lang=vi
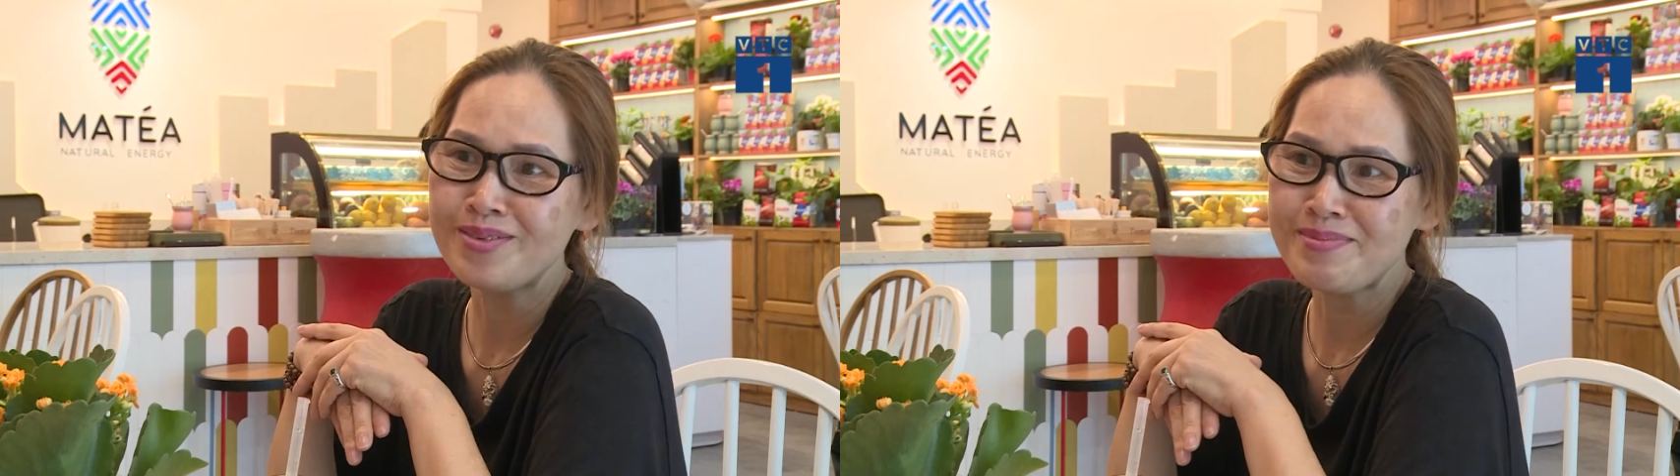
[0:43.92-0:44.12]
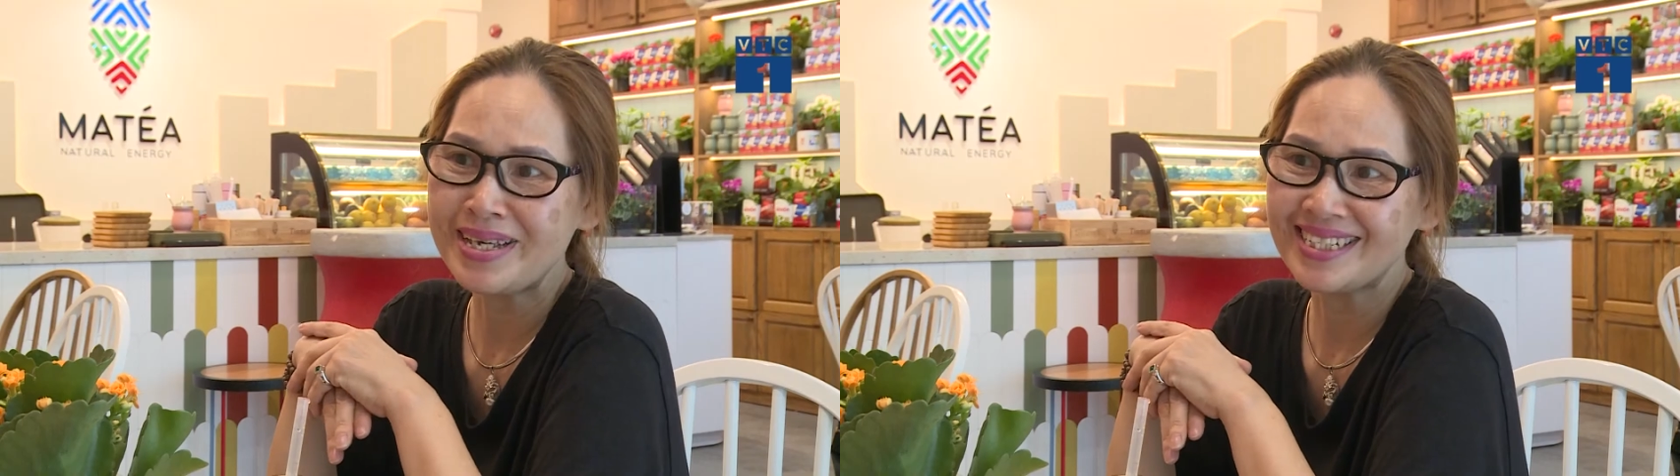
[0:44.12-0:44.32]

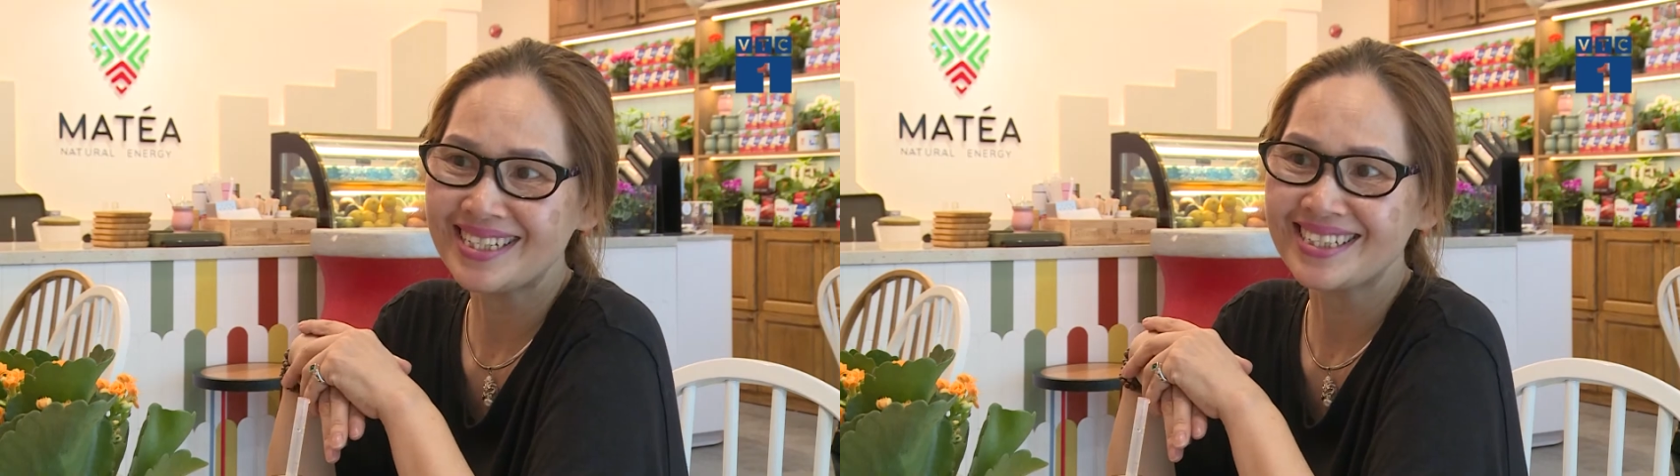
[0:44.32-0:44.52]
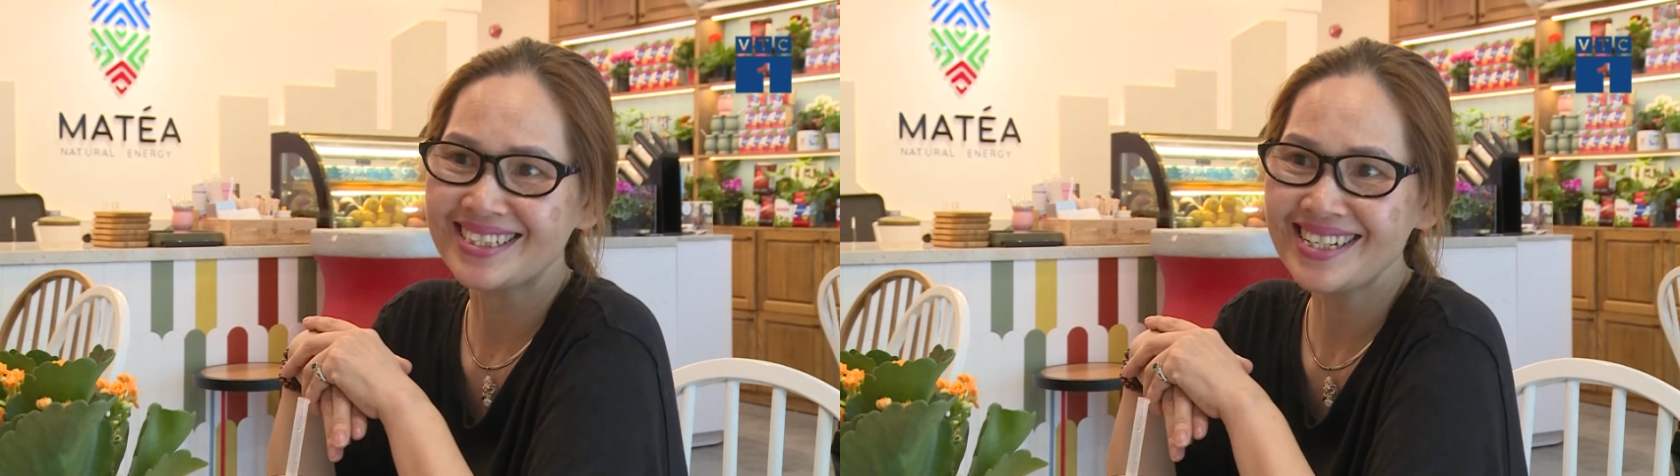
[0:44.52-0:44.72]
vì
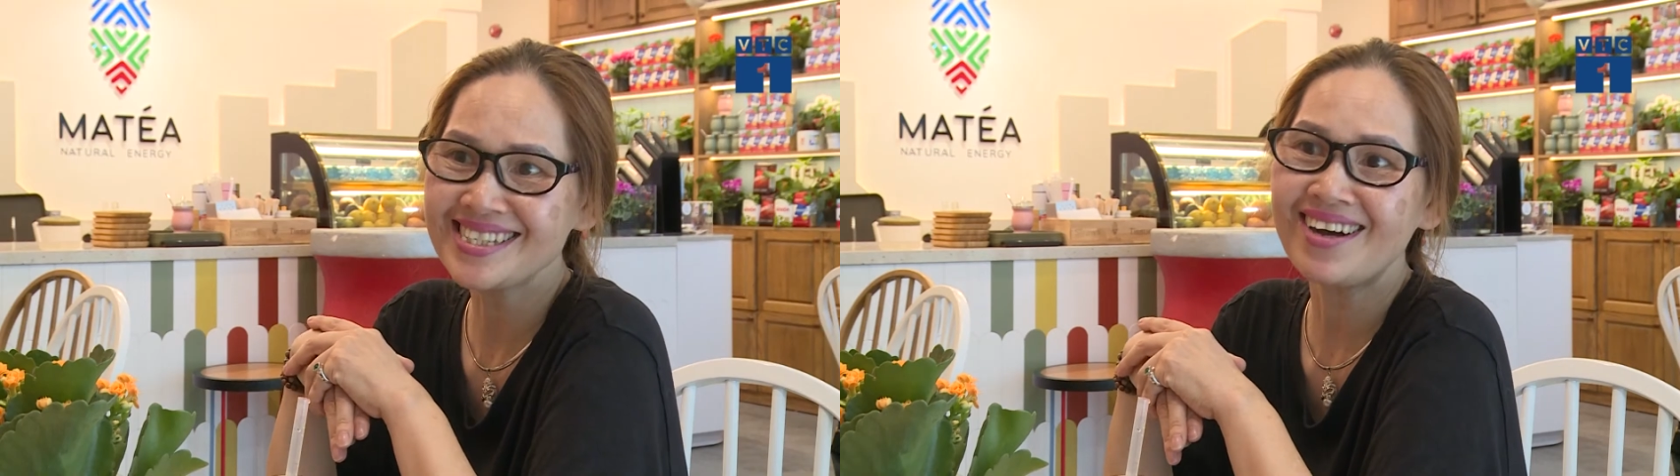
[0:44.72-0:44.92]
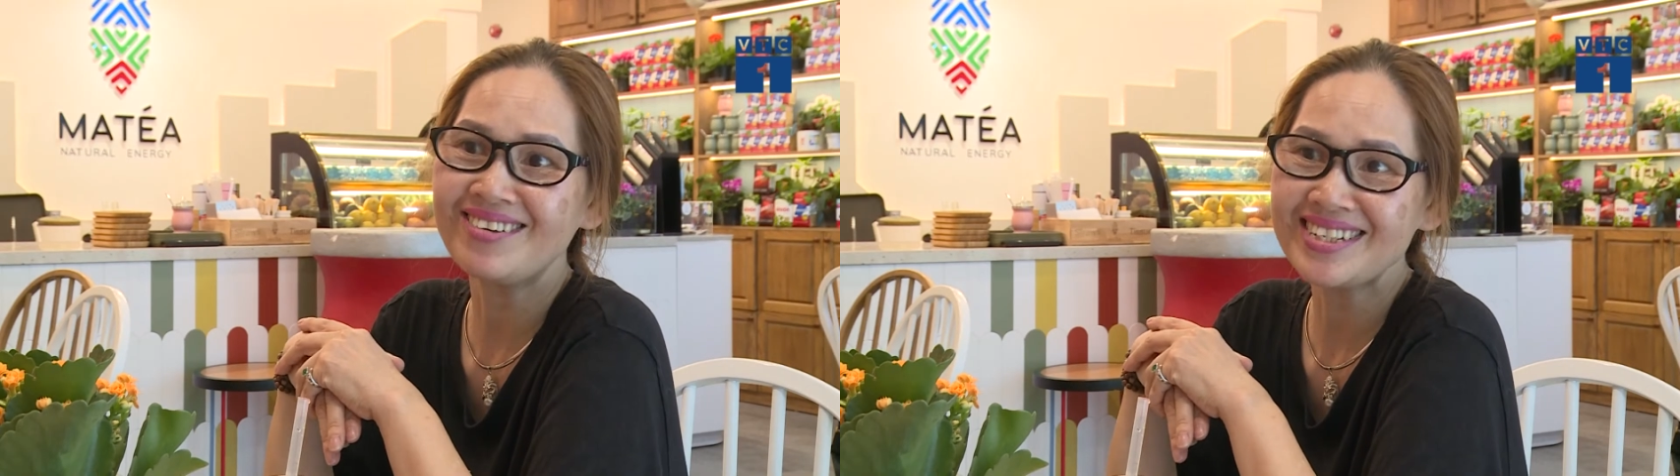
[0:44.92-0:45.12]
mình rất
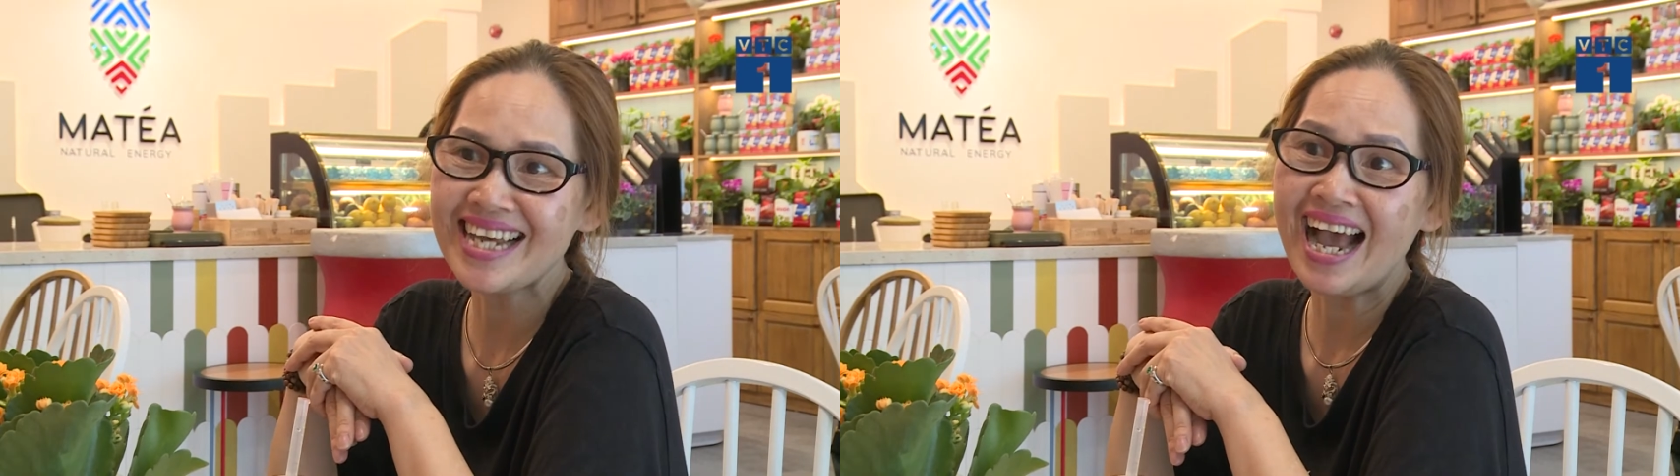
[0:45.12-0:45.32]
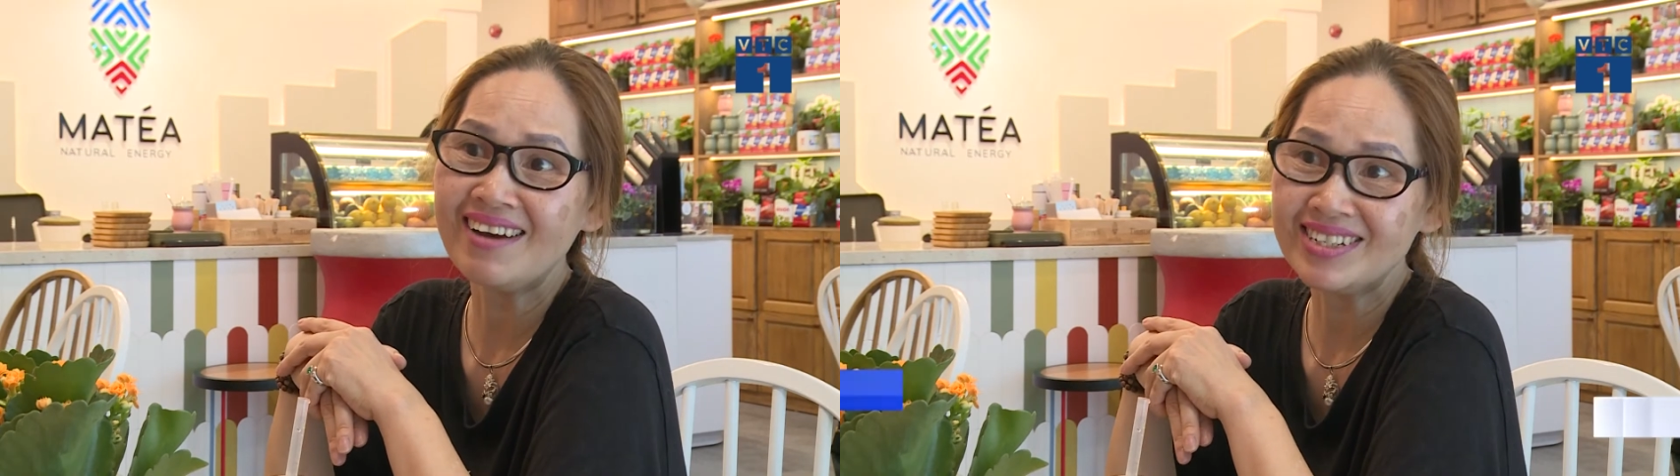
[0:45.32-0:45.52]
sợ uống
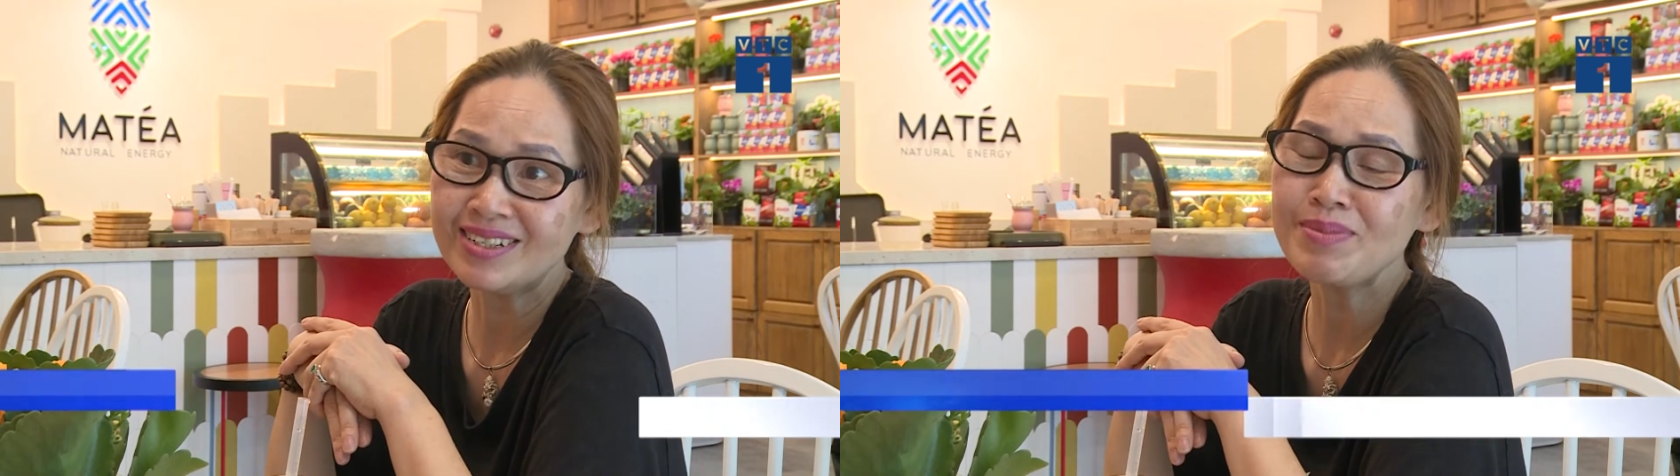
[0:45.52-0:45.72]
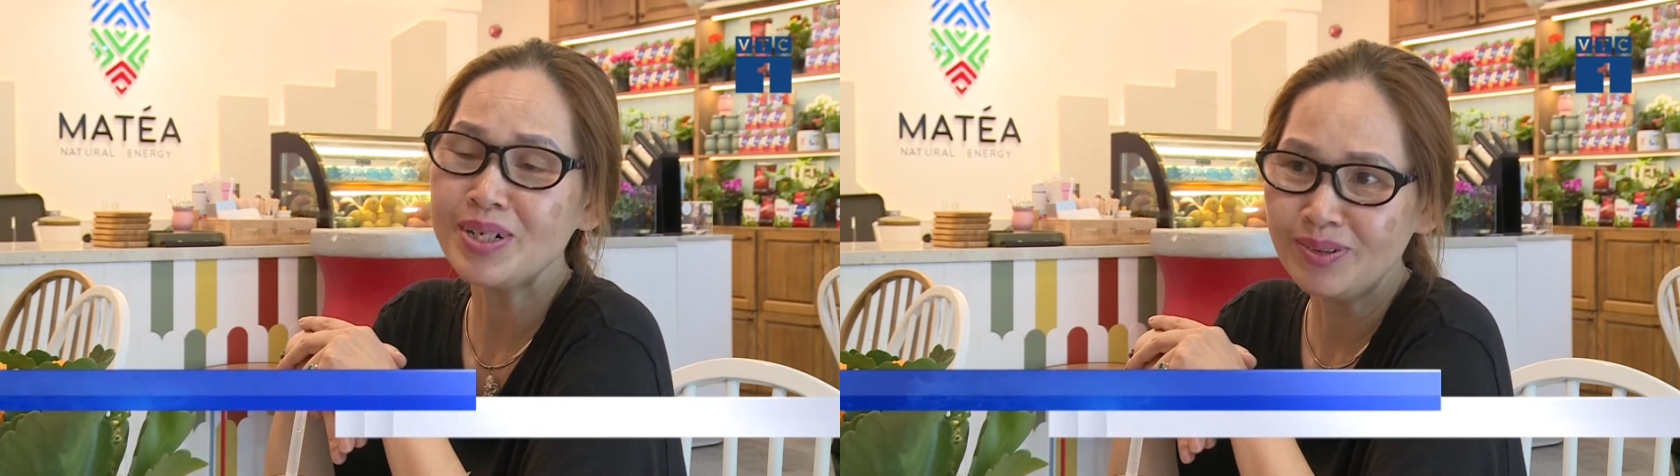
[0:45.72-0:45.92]
trà vì
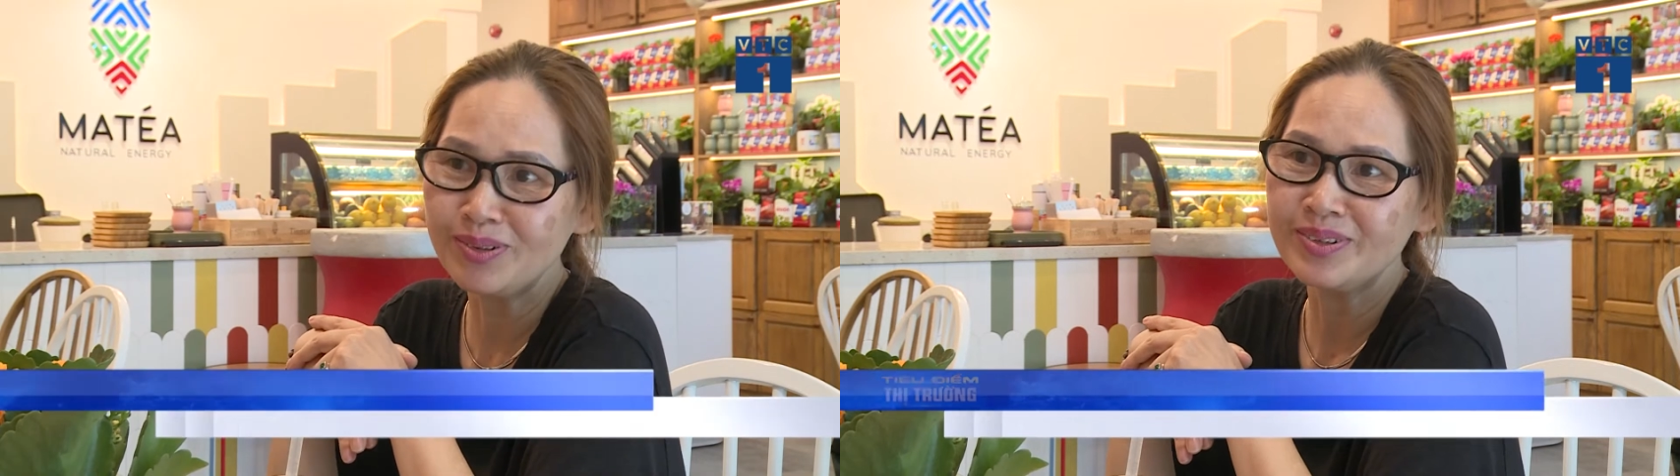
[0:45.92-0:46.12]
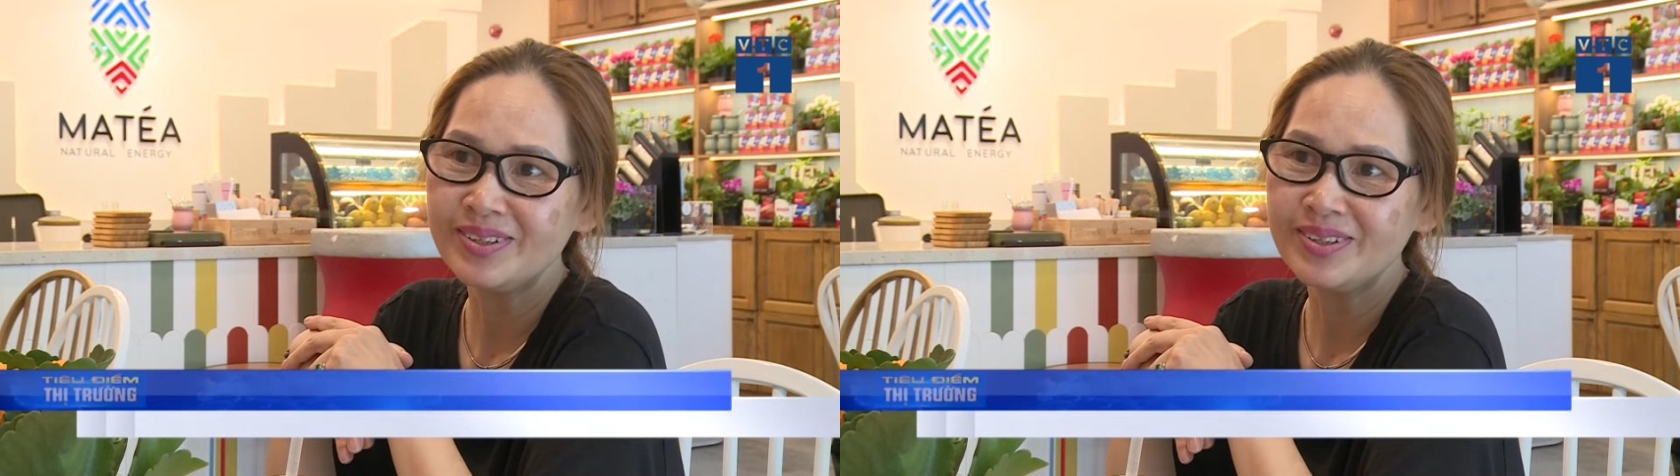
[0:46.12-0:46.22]
nó mất ngủ.